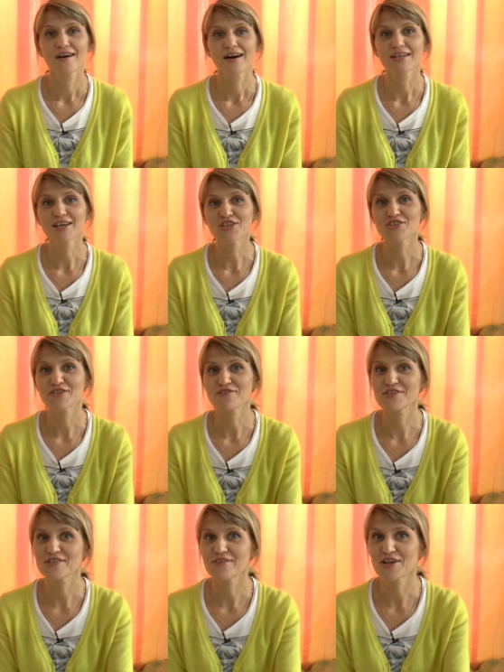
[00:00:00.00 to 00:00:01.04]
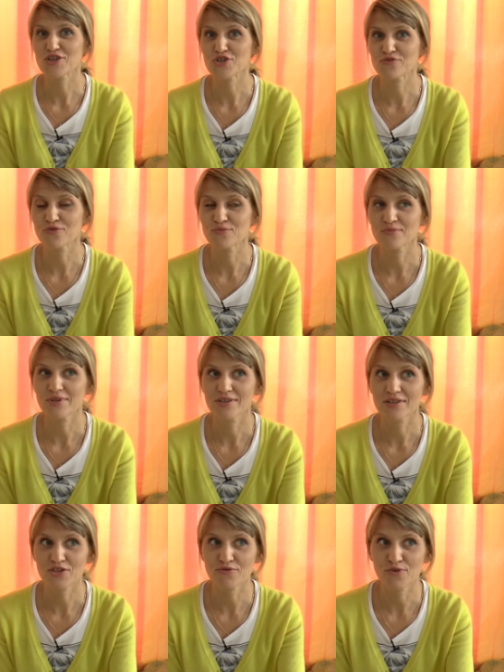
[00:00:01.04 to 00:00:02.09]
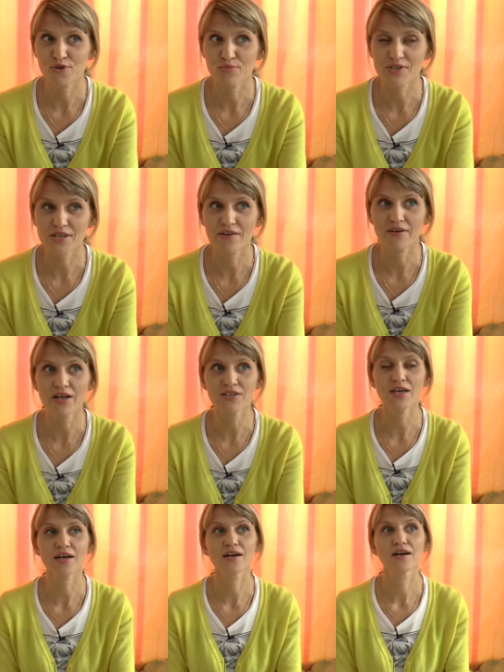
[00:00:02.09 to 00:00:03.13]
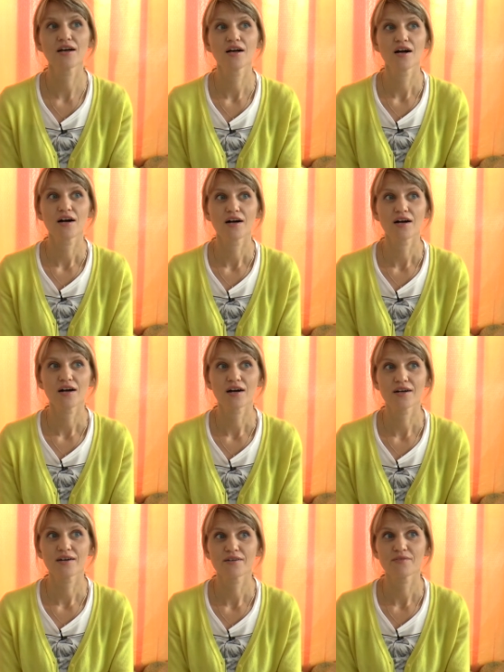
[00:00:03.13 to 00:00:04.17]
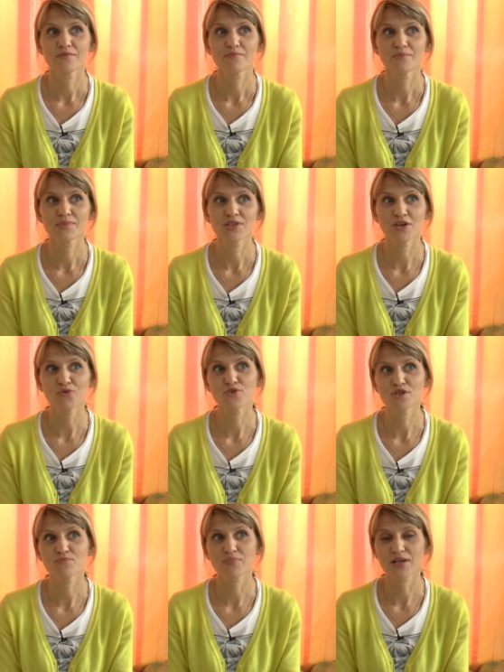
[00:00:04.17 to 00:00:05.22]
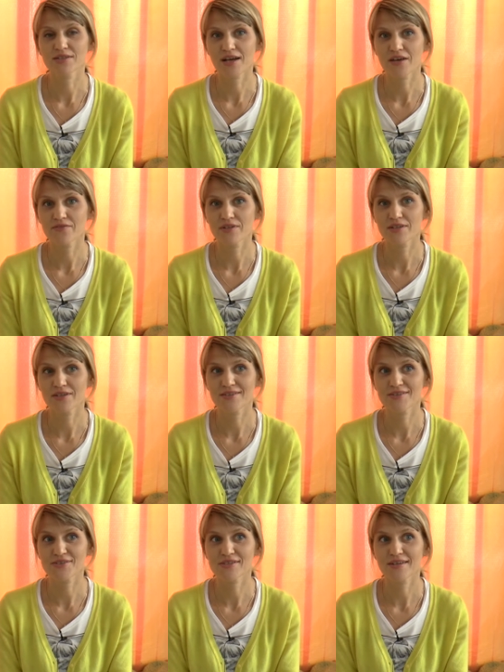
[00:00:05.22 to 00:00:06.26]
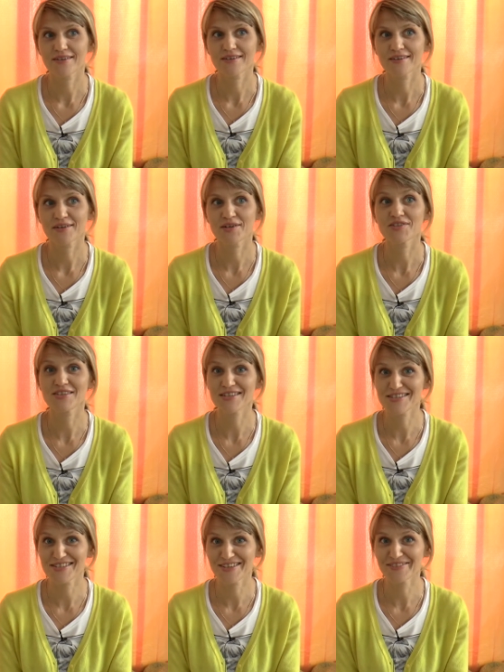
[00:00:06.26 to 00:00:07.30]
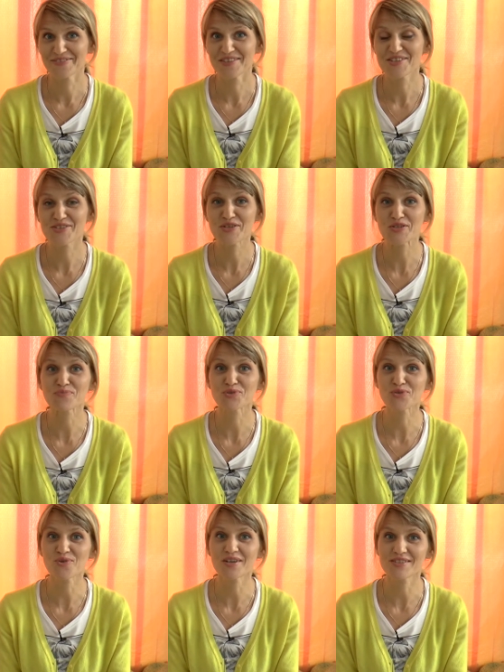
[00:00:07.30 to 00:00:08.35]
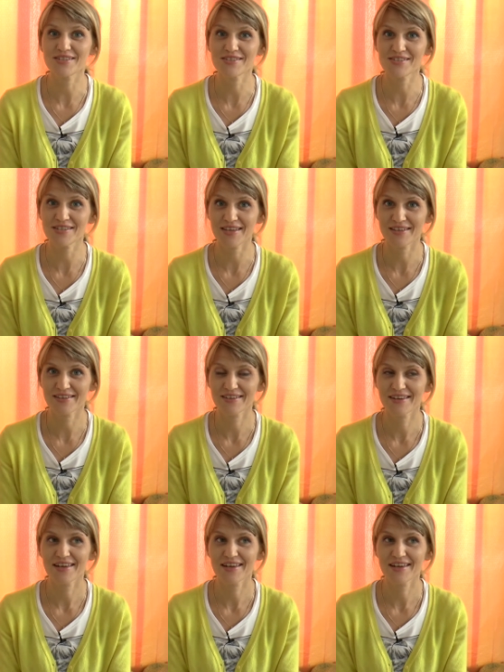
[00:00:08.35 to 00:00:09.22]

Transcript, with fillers: А также на фестивале живом, э, «Живое образование» А, мне очень понравились а, дети. Здесь много детей.